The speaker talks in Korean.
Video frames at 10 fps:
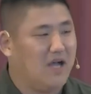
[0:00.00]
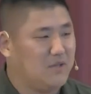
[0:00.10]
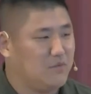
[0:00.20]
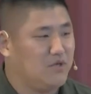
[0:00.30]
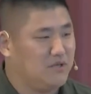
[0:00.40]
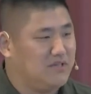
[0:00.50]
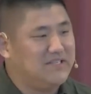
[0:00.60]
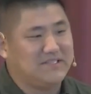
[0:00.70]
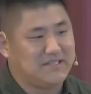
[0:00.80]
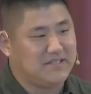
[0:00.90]
마치
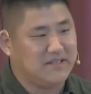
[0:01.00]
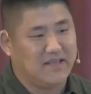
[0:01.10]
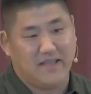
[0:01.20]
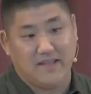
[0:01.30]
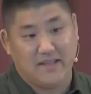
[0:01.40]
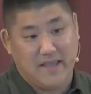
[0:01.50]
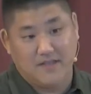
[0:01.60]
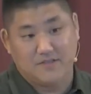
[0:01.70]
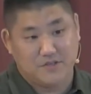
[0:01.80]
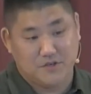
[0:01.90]
하나님이 그 기도를 더 잘
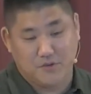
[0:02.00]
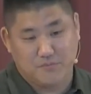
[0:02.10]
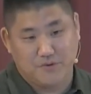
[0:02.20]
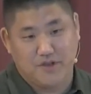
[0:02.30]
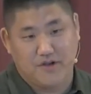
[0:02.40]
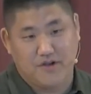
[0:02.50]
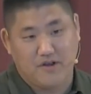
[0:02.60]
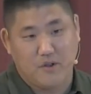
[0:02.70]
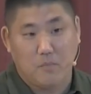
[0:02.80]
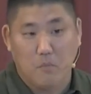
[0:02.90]
들어주실 것
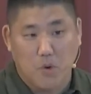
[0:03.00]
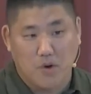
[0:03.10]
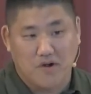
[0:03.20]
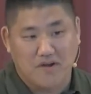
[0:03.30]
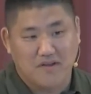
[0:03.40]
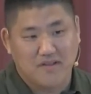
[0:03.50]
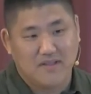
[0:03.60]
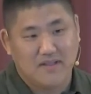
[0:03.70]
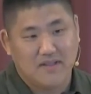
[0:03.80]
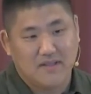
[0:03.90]
같다라고 하는 그러한
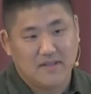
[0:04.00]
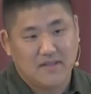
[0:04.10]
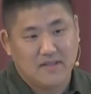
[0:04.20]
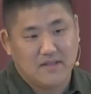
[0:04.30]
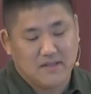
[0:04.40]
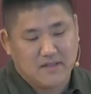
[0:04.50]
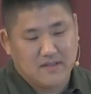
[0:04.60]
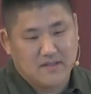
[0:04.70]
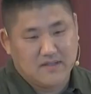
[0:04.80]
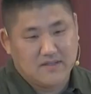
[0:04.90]
오해들이
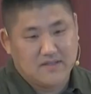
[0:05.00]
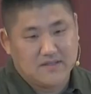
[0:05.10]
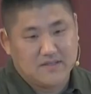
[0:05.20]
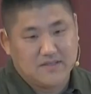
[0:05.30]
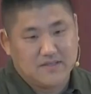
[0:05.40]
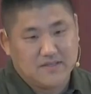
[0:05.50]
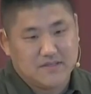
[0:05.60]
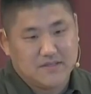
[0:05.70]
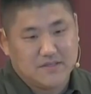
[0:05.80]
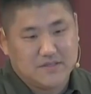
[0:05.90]
어,
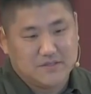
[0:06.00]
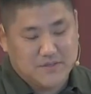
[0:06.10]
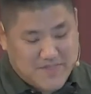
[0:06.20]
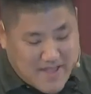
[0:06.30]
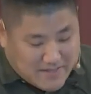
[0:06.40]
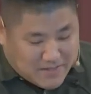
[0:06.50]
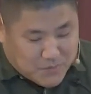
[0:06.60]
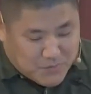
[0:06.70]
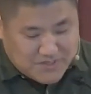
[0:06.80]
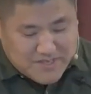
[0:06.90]
제 마음 가운데
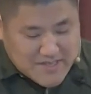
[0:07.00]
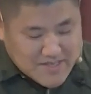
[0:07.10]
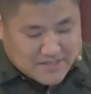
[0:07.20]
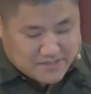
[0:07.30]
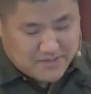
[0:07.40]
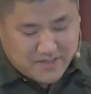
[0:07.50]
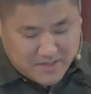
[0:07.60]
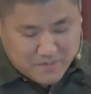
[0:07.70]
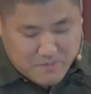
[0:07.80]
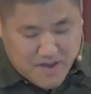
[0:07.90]
먼저
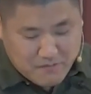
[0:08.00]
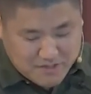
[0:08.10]
떠올랐습니다.